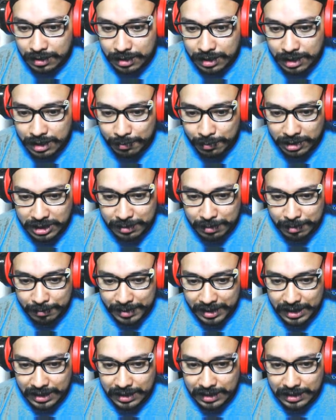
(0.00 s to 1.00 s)
Ya
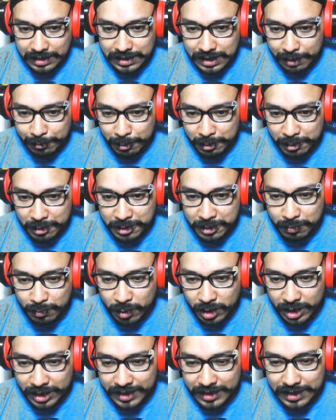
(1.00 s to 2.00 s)
próximamente estaremos
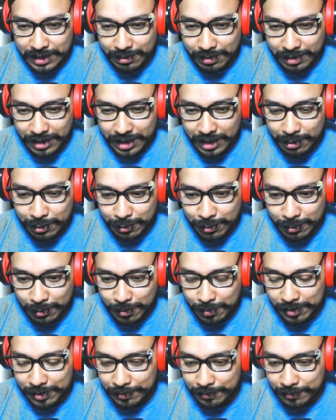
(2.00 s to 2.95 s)
monetizando aquí el YouTube.